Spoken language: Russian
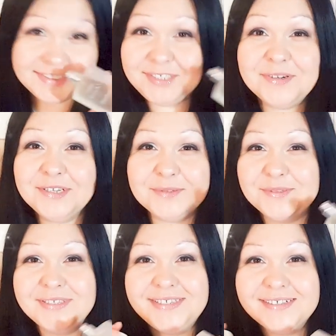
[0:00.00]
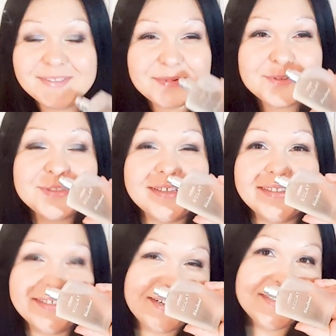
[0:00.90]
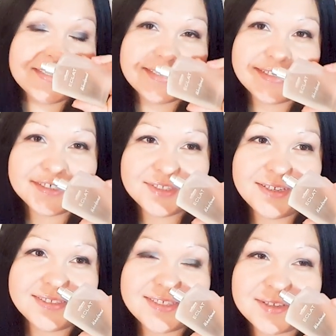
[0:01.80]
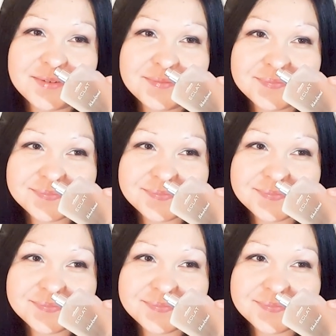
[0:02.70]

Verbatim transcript: ничего не нужно делать, просто отдыхать и наслаждаться